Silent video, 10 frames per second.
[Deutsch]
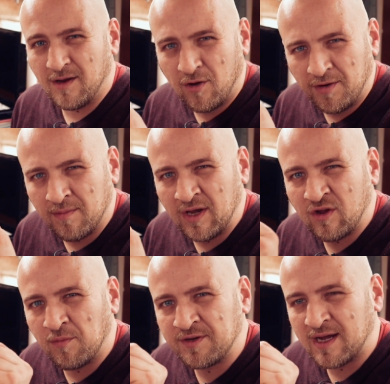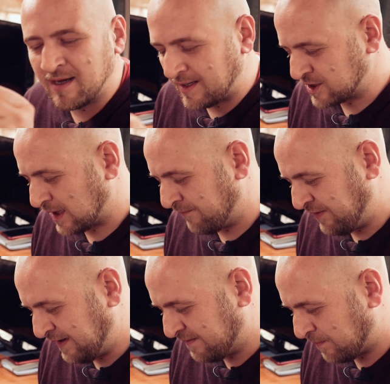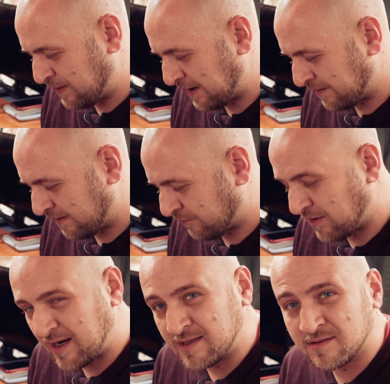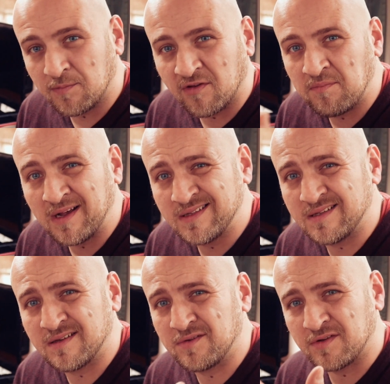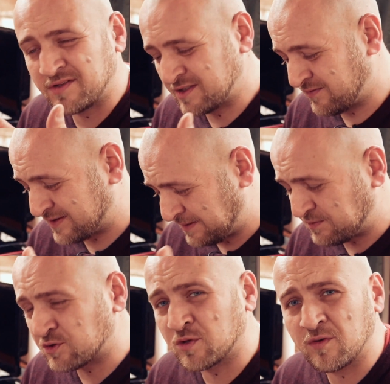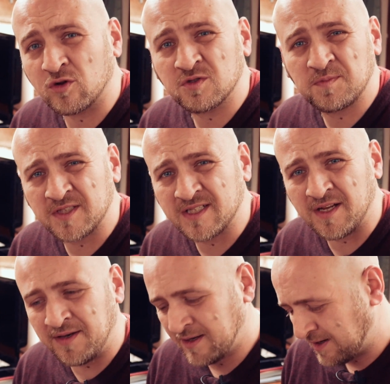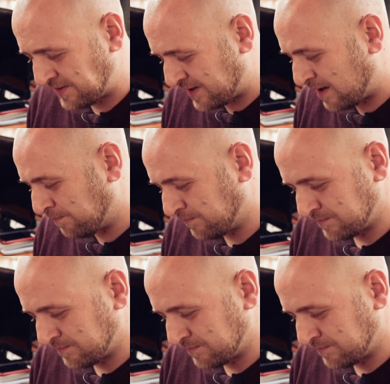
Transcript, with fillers: Ihr könnt ja mal in die Kommentare reinschreiben, wie diese Platten dafür heißen, ob das Maxis sind oder sonst irgendwas. Gibt es bestimmt auch einen speziellen Namen.